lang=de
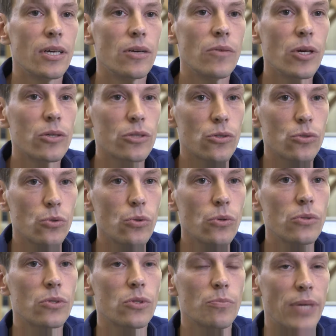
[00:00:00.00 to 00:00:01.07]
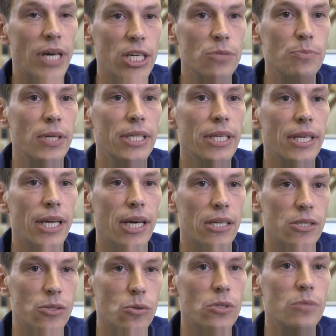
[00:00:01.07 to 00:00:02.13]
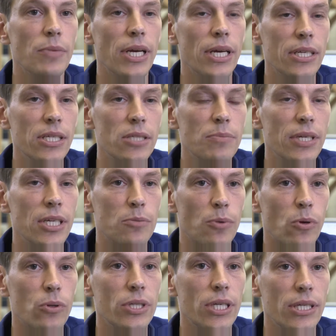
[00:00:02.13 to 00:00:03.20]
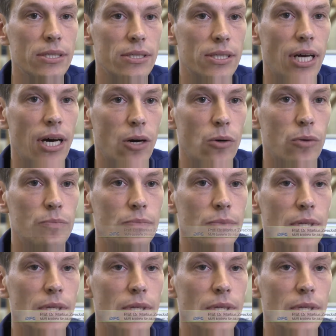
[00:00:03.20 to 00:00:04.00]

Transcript: Wir untersuchen zum Beispiel die Reaktionsmechanismen des Proteins Tau.